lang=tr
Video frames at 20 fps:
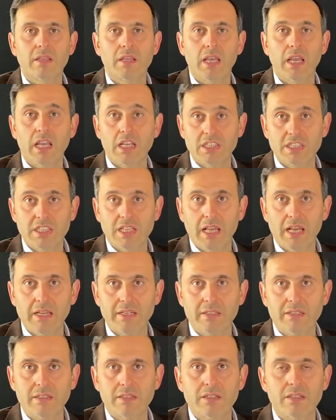eşler
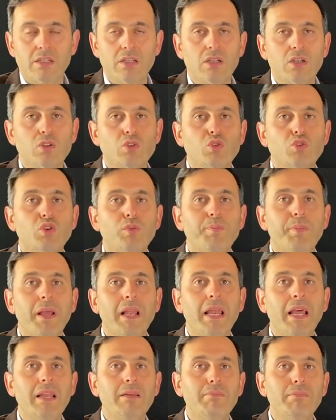
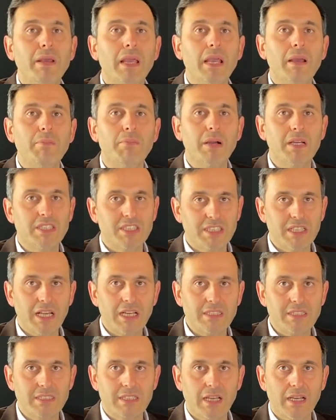şüphelenmeye
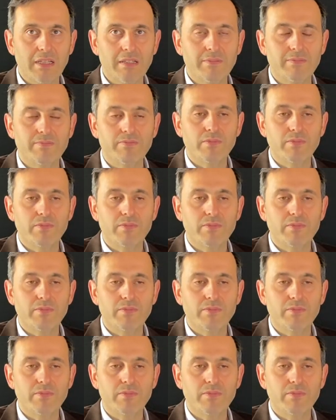başlarsa